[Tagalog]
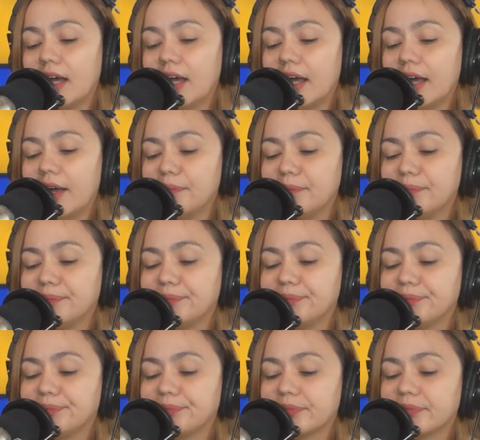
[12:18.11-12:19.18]

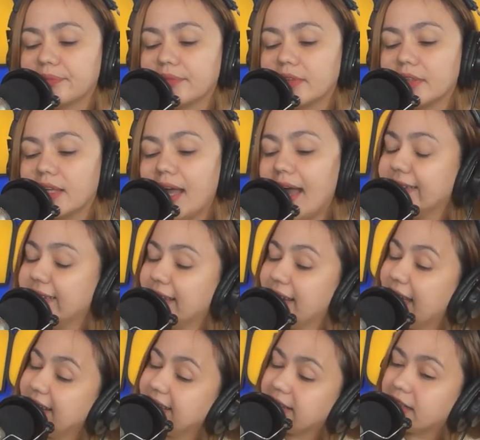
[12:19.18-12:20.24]
um, Ate
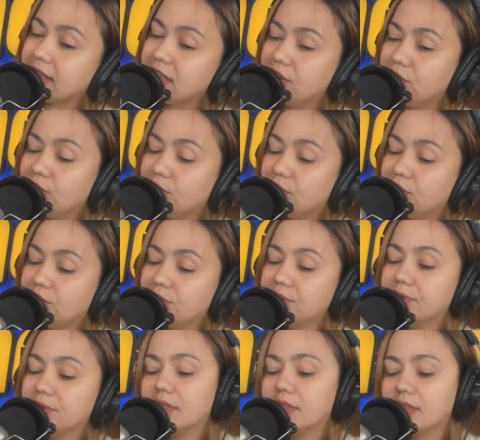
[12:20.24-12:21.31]
Lani Carino.
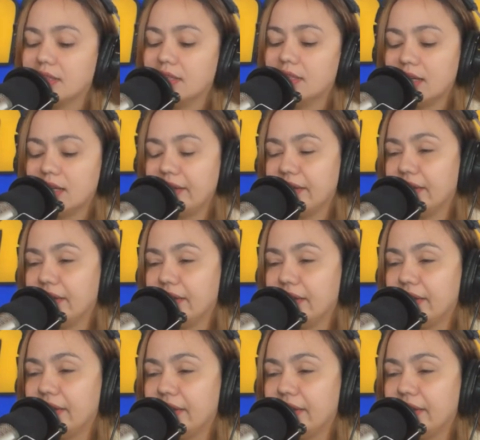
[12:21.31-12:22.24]
Ayan.